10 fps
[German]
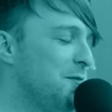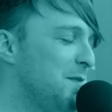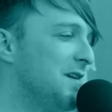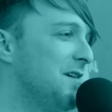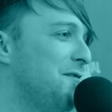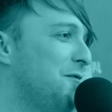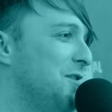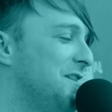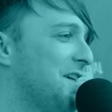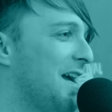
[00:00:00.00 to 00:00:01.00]
mir für
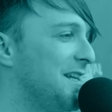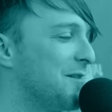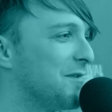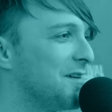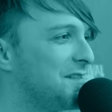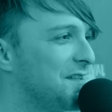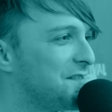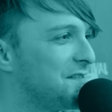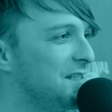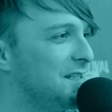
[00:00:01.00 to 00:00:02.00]
die Teilnehmer,
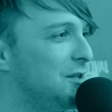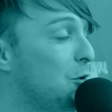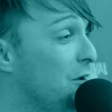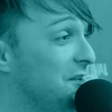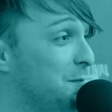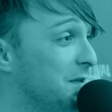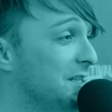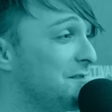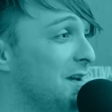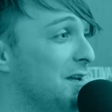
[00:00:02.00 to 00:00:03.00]
dass sie neu
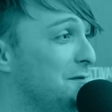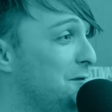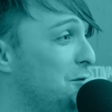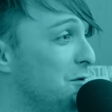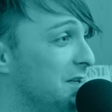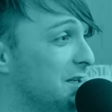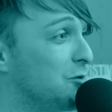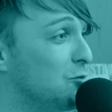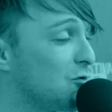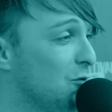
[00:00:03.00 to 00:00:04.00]
inspiriert werden für ihre
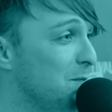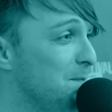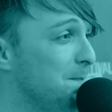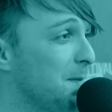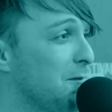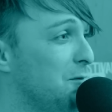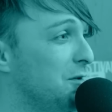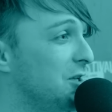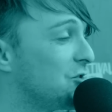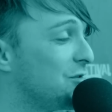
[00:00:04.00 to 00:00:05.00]
Jugendgruppen, für
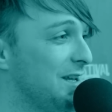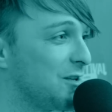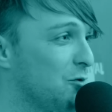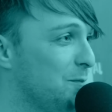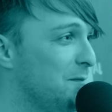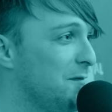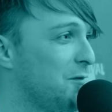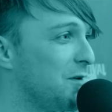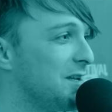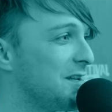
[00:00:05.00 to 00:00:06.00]
die Studentengruppen,
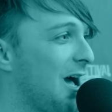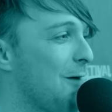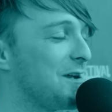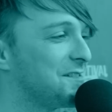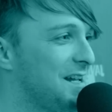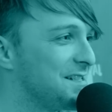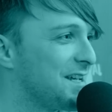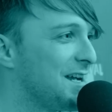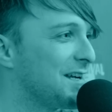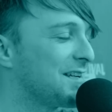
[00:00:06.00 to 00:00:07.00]
für ihren Arbeitsalltag